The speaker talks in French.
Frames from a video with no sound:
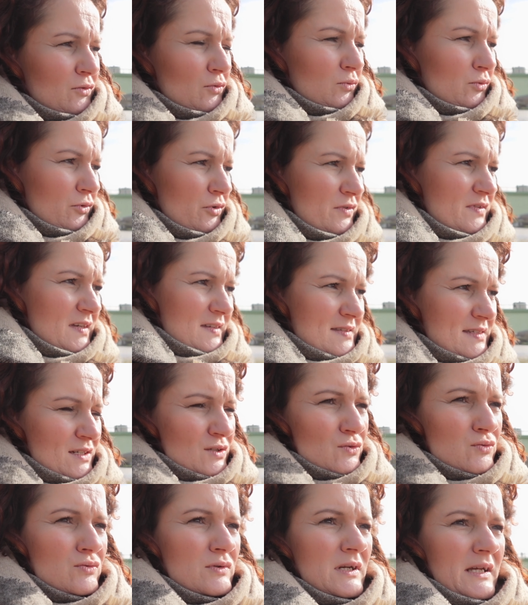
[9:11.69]
Donc euh, ça c'est
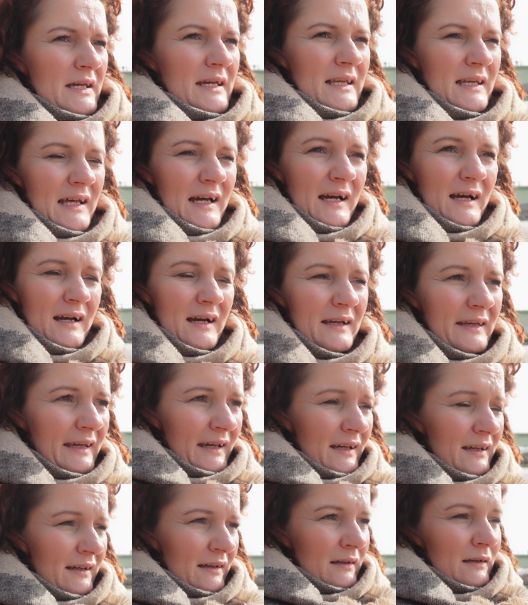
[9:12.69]
cool. Et la,
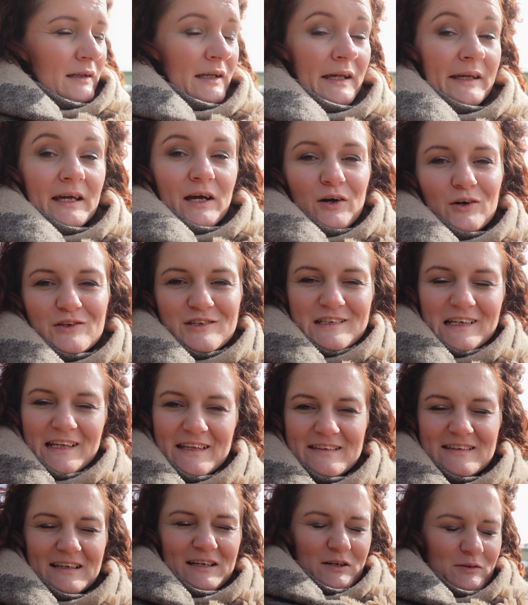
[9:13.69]
la Garonne
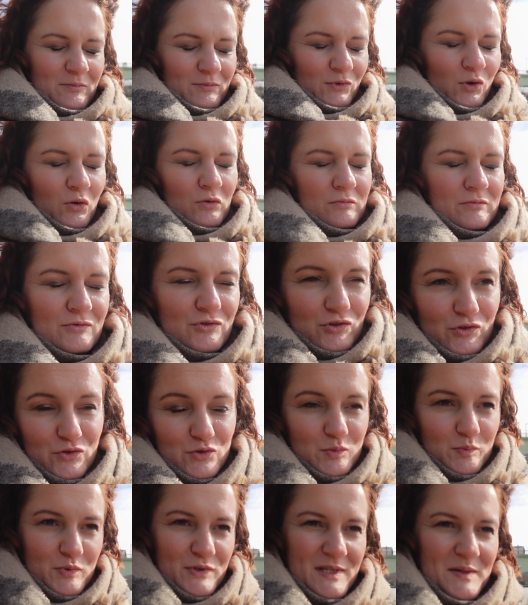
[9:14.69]
j'allais dire. Non, je ne
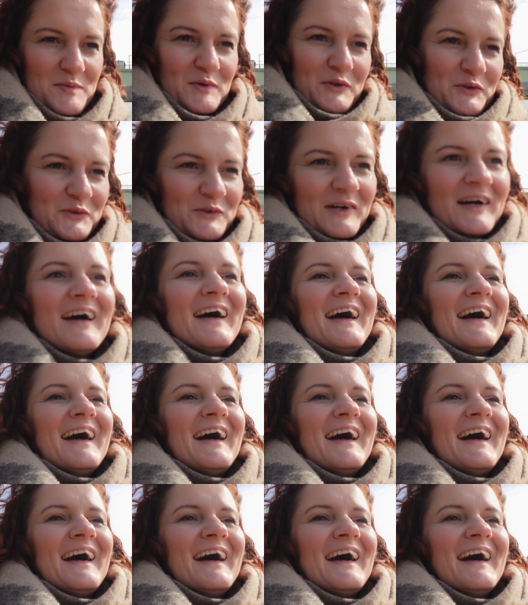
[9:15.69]
suis plus à Bordeaux.